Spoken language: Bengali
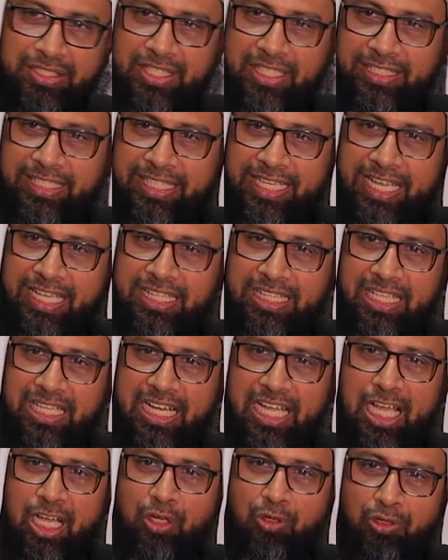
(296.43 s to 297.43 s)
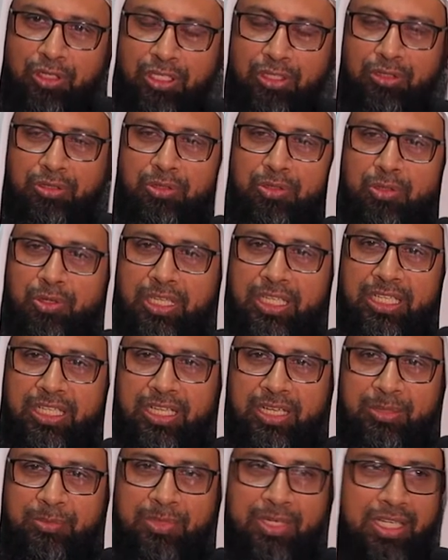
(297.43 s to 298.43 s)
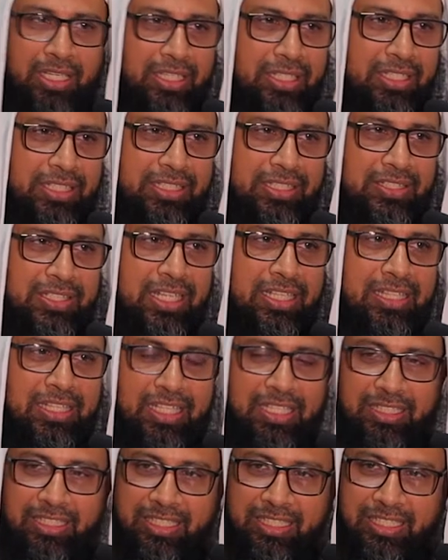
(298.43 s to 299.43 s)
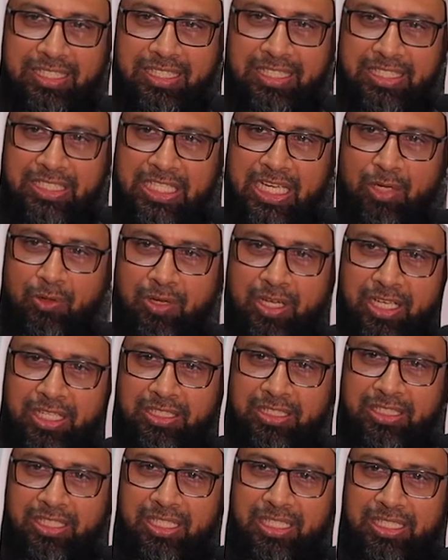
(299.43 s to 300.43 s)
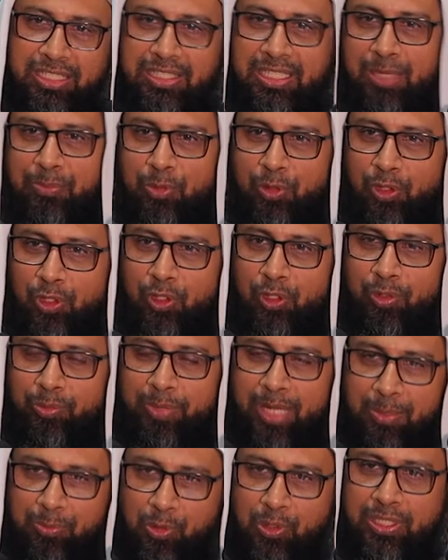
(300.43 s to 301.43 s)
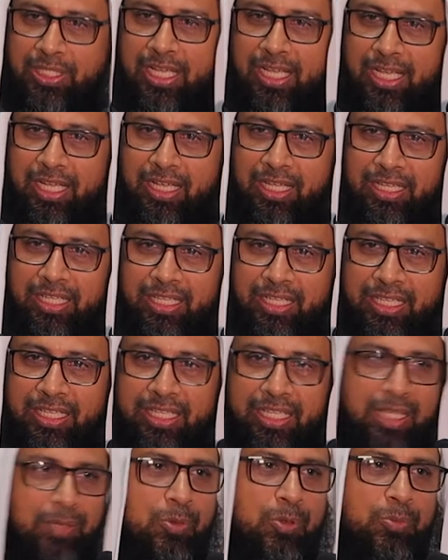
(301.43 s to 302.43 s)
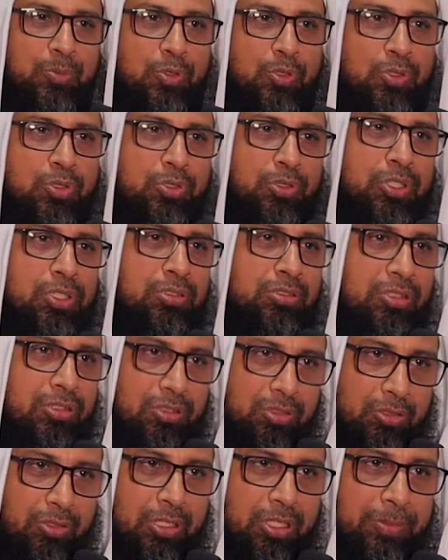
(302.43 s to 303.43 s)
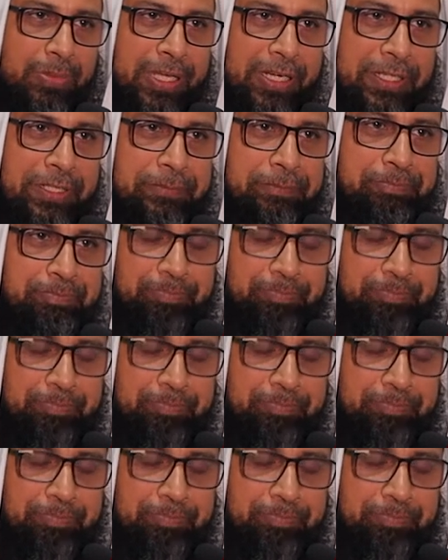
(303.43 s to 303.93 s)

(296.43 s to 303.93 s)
যাতে জ্ঞান দ্বারা আলোকিত হয়ে আমরা জান্নাতে যাওয়ার যাবতীয় ব্যবস্থা এবং প্রস্তুতি গ্রহণ করতে পারি